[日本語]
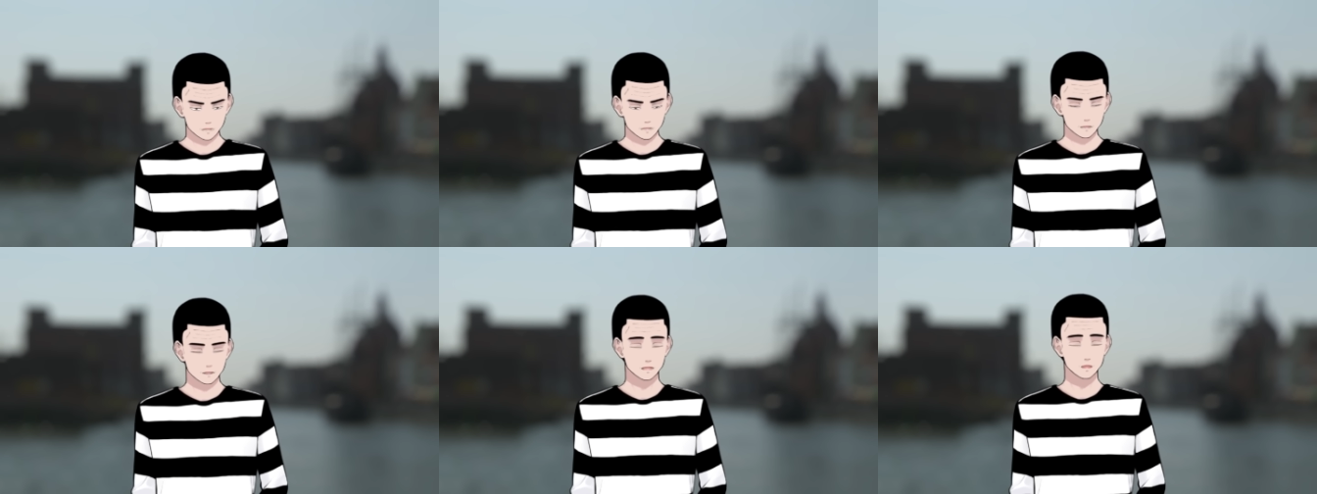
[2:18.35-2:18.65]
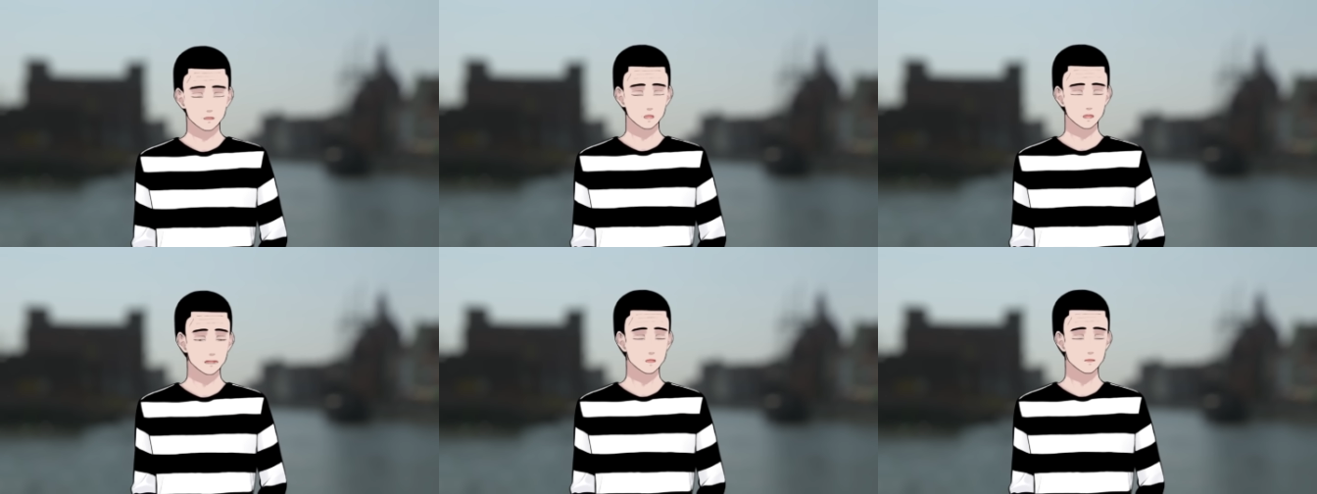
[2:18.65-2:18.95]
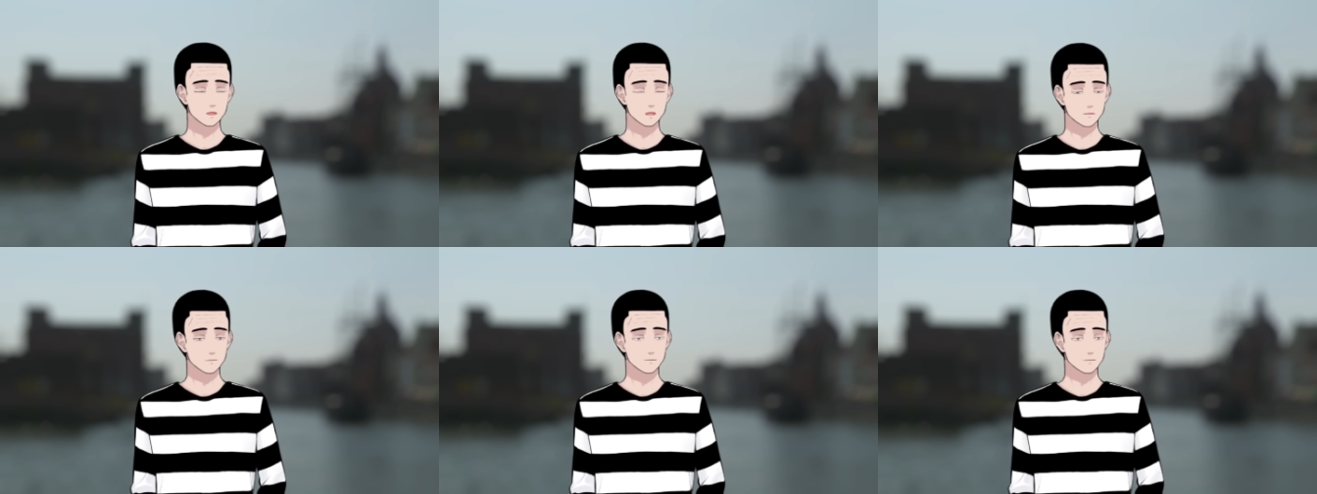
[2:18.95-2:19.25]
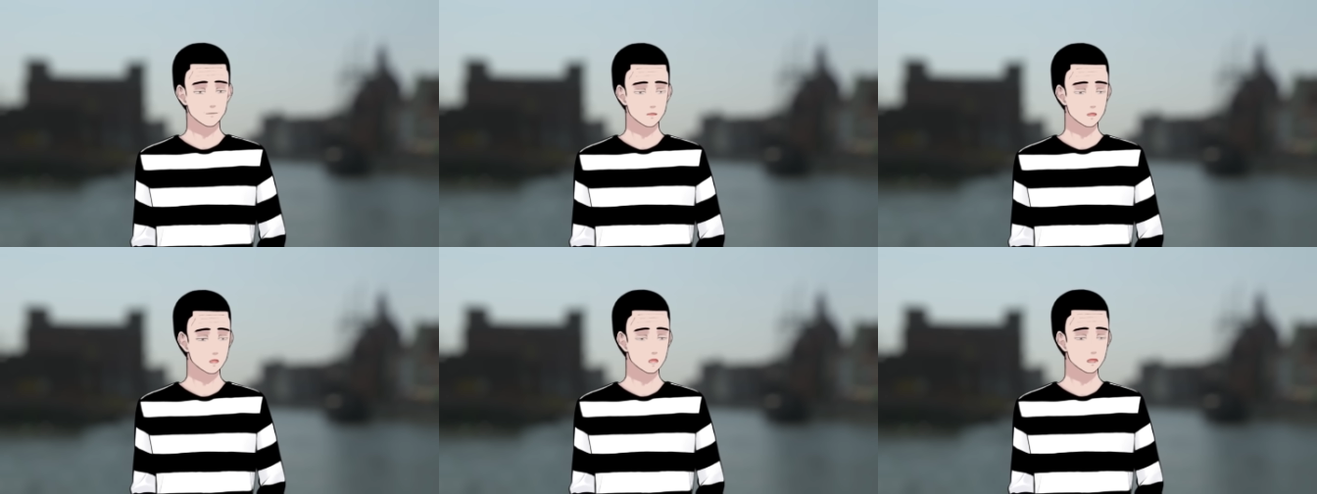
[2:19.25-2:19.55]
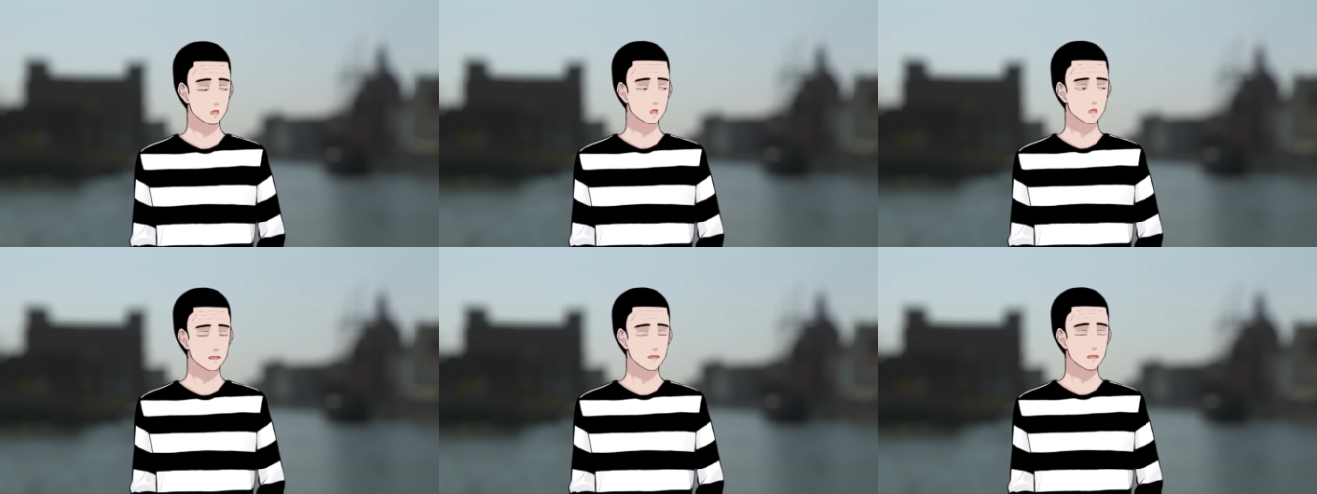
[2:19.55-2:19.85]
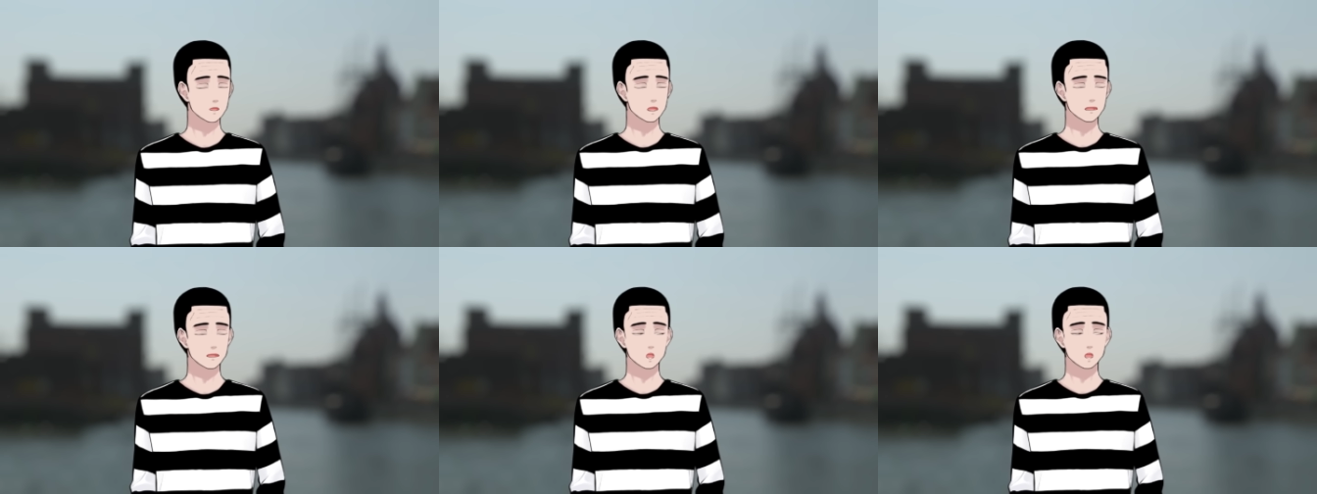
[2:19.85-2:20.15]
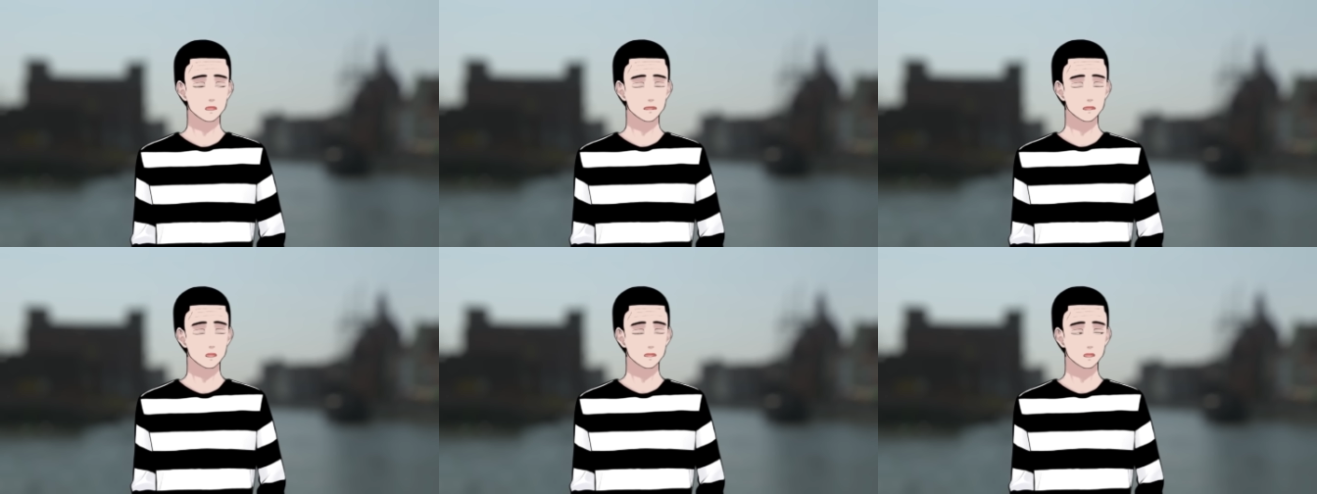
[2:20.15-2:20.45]
今、殺人未遂に切り替わって捜
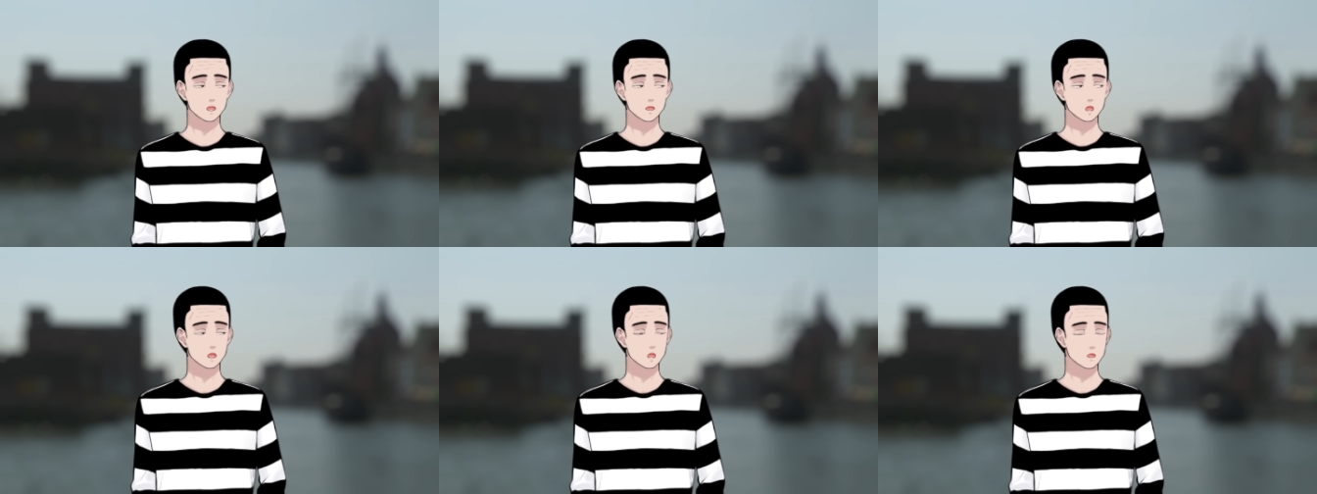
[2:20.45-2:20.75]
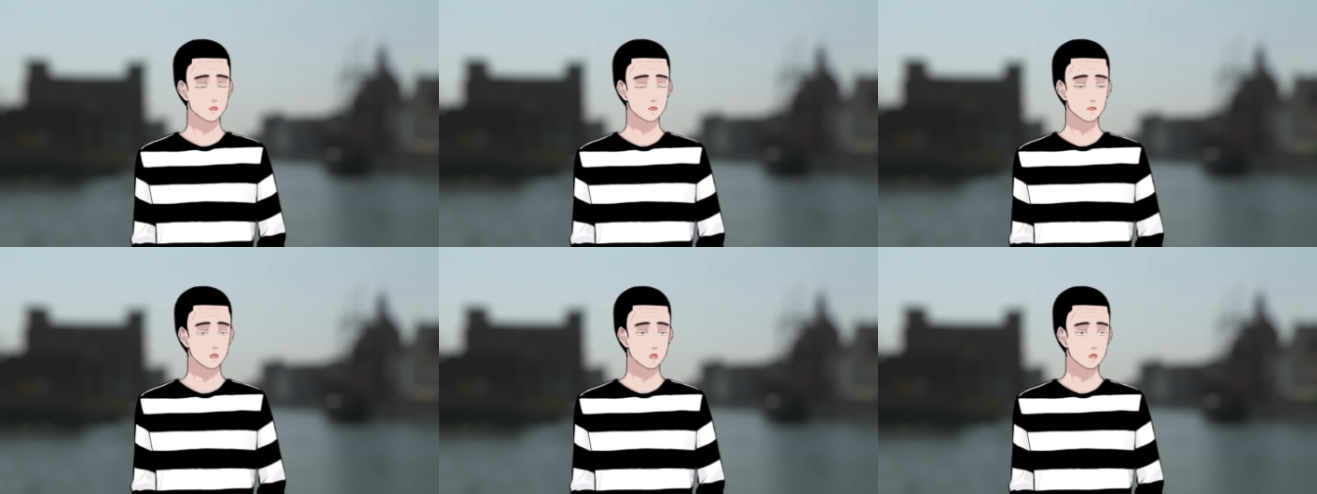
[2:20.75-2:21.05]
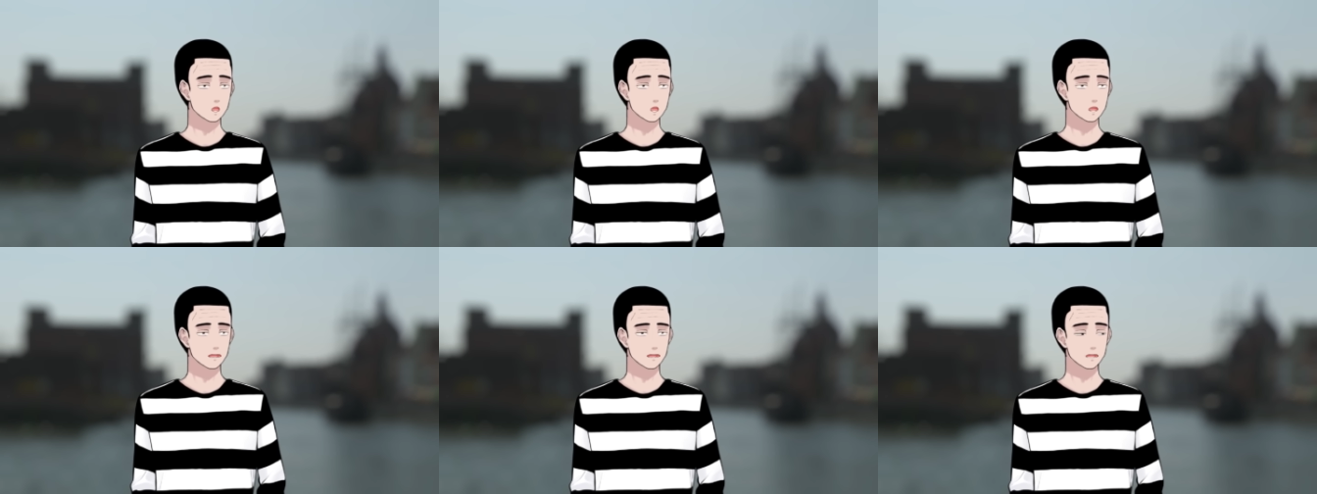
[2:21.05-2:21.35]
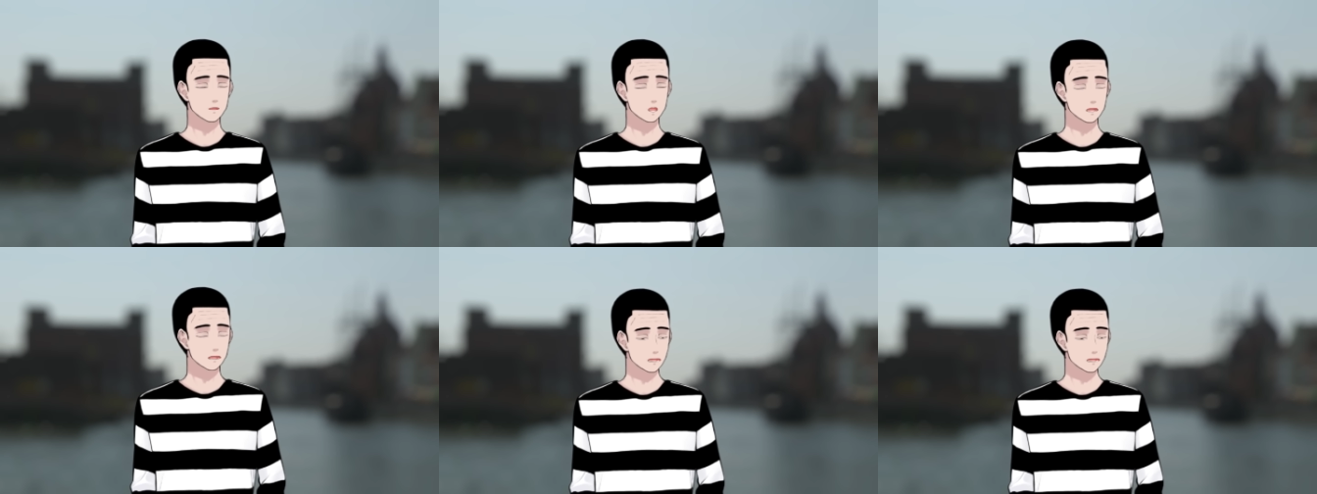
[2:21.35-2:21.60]
査ってなってますが、